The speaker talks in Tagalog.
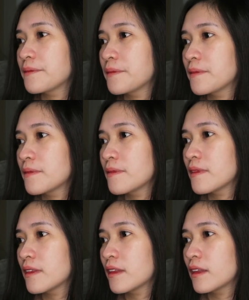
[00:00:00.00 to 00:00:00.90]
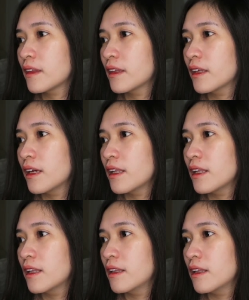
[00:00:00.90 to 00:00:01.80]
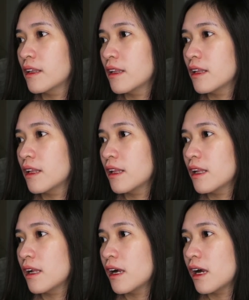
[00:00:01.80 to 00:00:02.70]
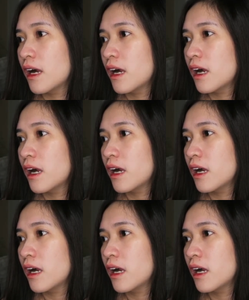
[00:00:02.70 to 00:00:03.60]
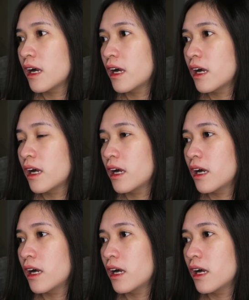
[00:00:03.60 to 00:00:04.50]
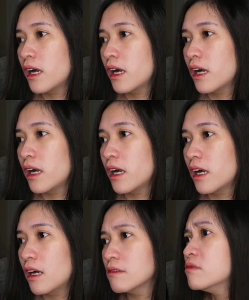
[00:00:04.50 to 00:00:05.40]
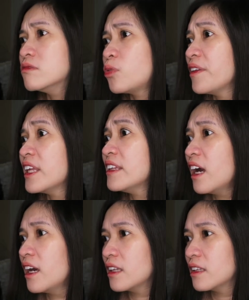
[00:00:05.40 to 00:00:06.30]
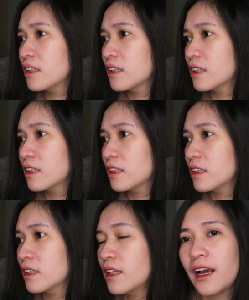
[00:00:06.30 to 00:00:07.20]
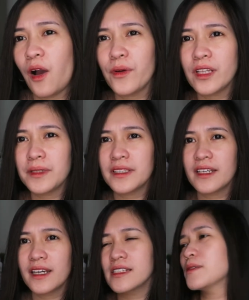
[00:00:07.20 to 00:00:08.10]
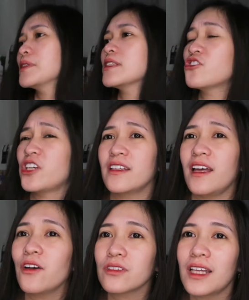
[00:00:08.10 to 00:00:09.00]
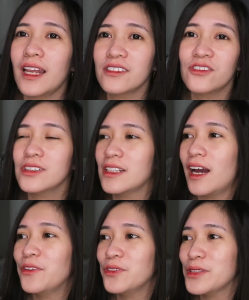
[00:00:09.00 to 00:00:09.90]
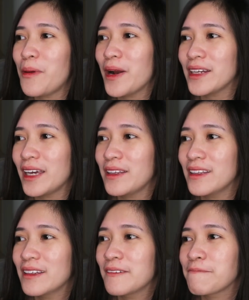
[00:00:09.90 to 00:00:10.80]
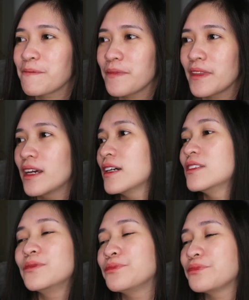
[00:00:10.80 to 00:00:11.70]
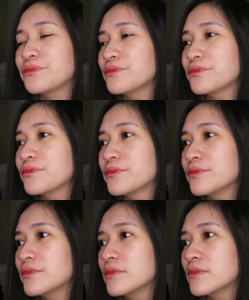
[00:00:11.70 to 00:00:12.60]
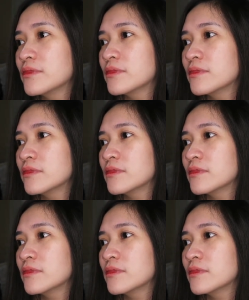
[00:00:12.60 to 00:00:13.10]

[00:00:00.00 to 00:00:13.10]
Ang katumatong gamay na mura na ana, 29. 29. Nag-away namin diri guys. Basta check out na lang nyo sa ano sa market. Di ba nagali sa 2K ra ang